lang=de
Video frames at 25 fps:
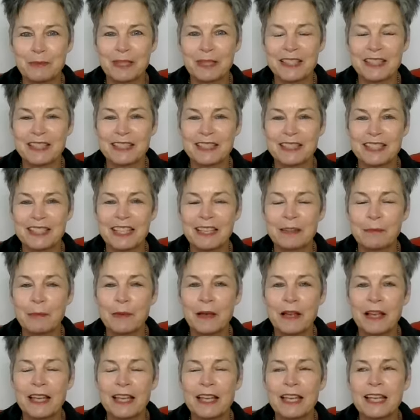Prinzip.
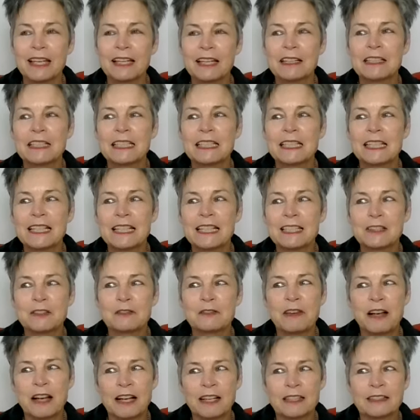Es
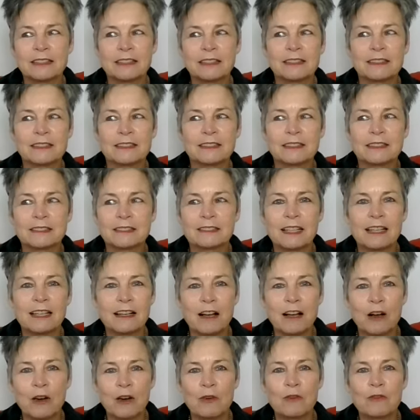wartet
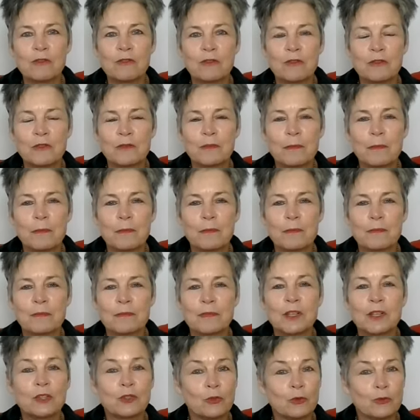darauf
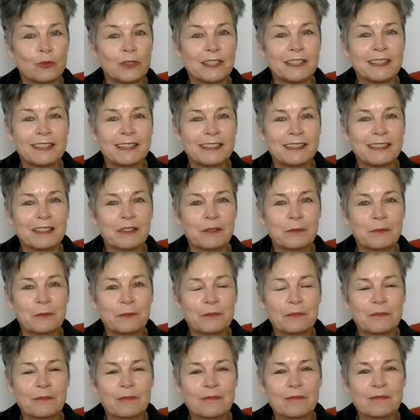geduldig,
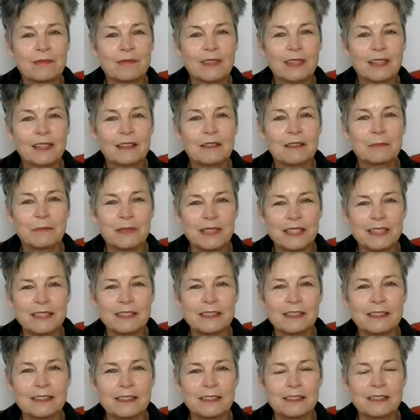bis
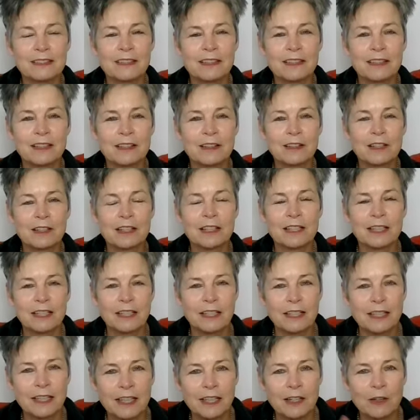es
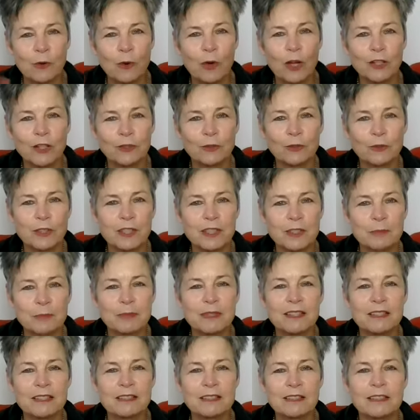in Ordnung ist,
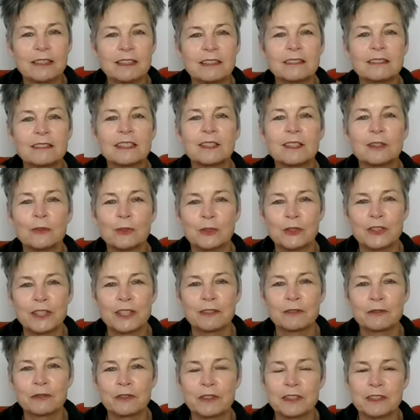bis es sich rund
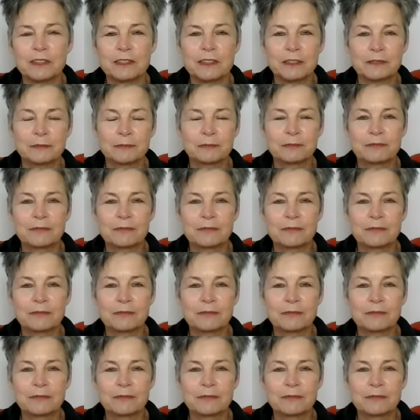anfühlt.